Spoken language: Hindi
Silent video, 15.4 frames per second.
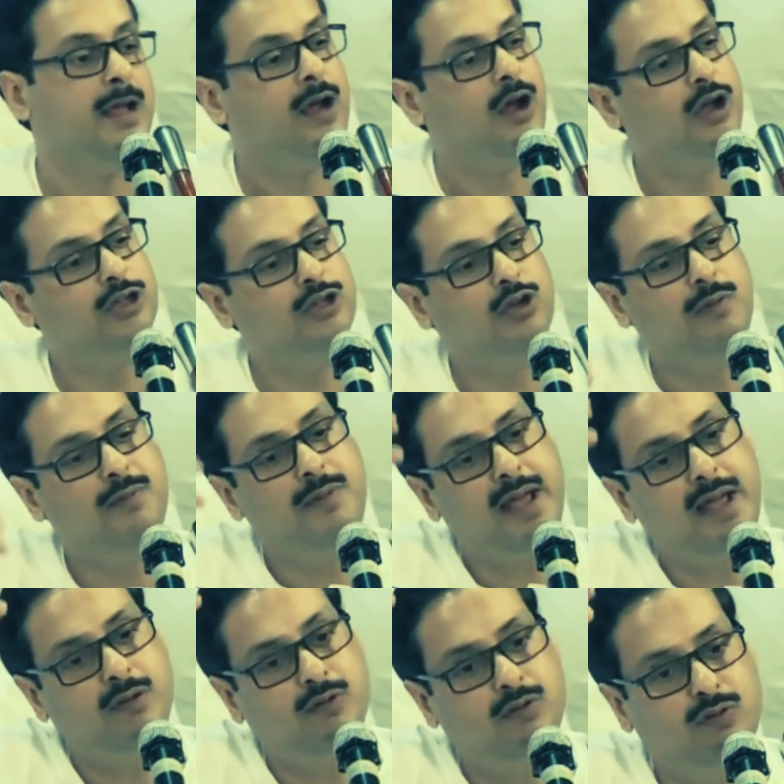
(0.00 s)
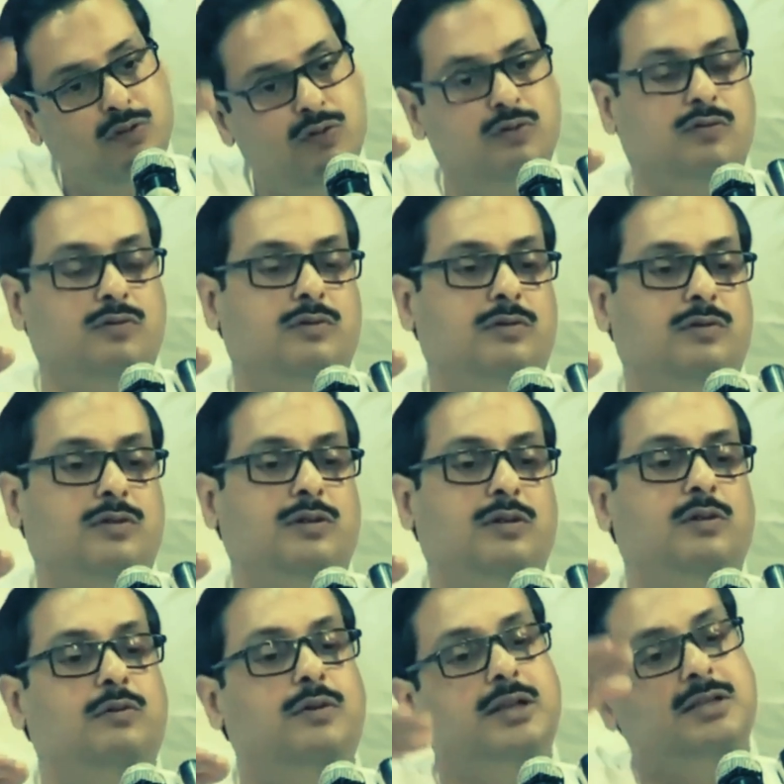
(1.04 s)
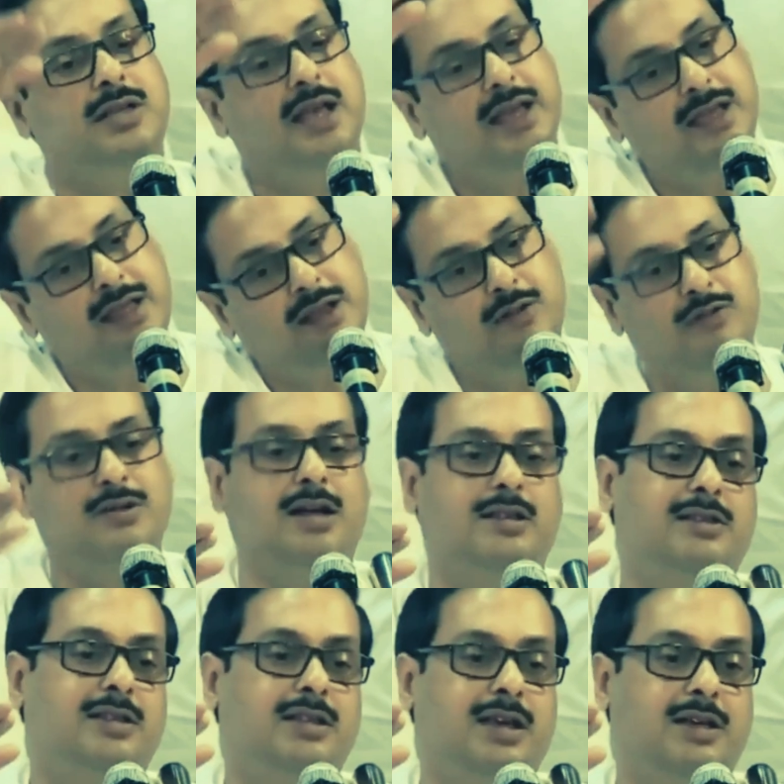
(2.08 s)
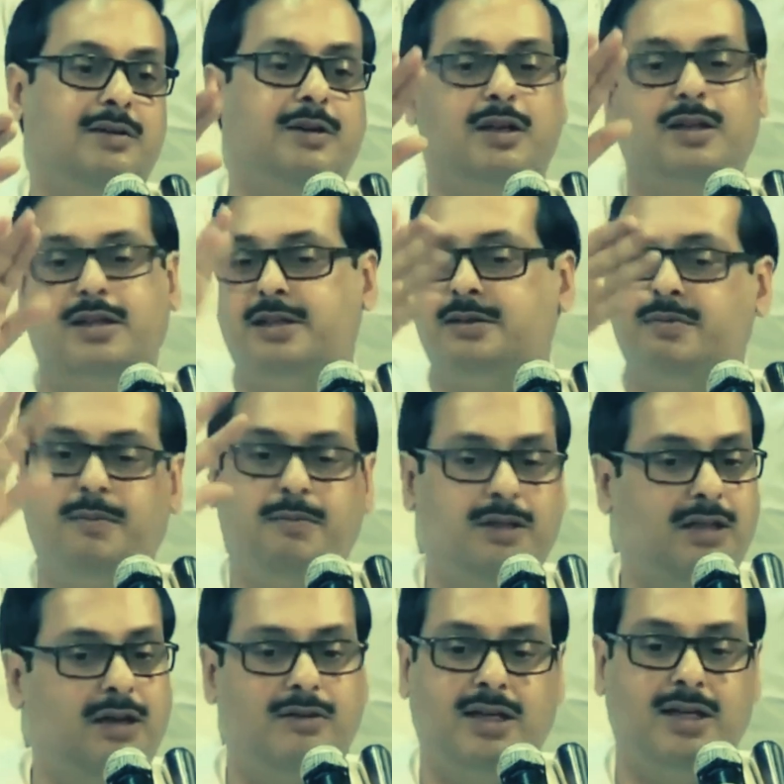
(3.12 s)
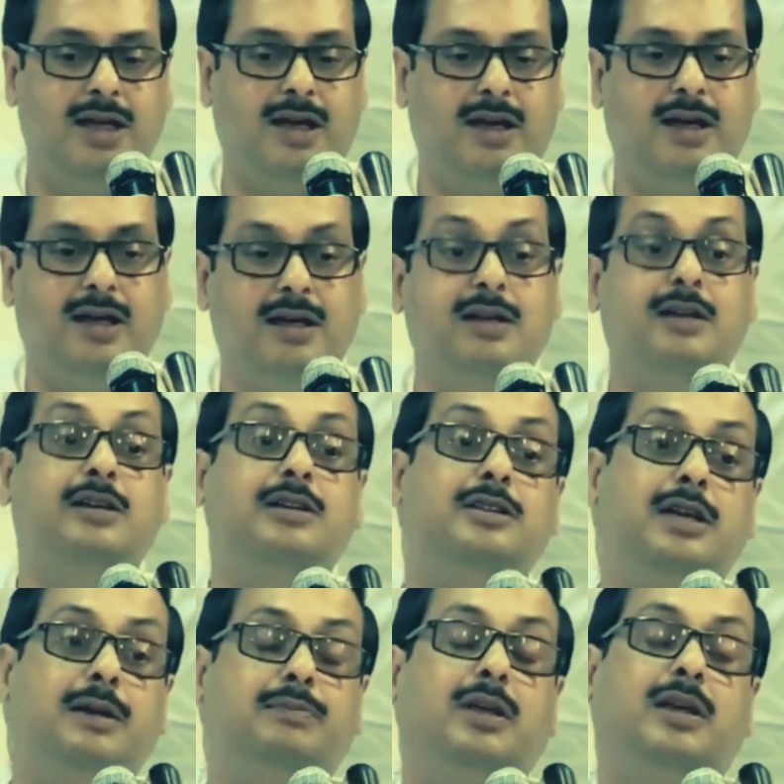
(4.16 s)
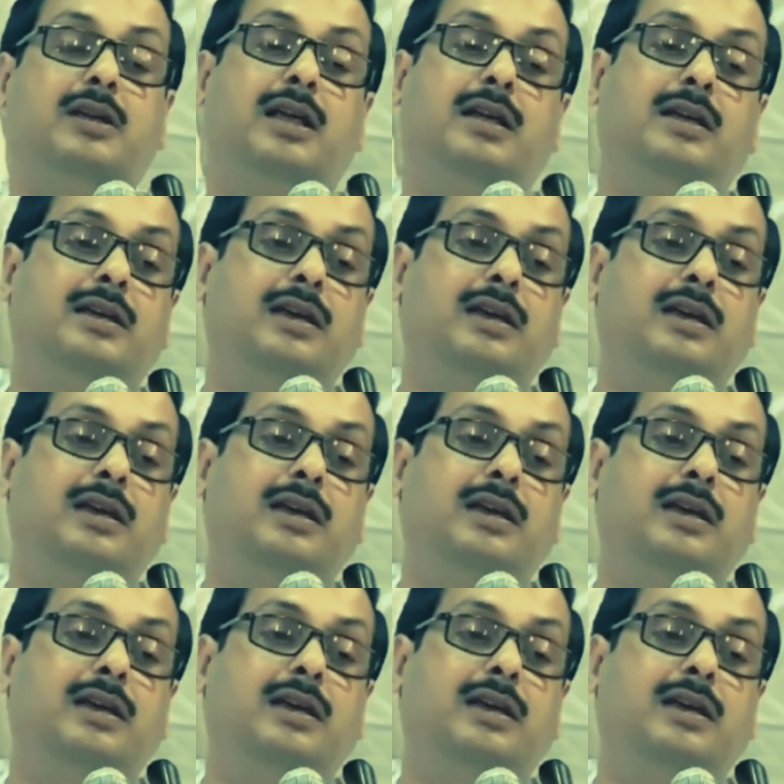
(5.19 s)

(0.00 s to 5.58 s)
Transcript: और जो मैं हूं वैसा ही रहूंगा जिंदगी भर इसमें बदलाव नहीं आएगा जब तक ना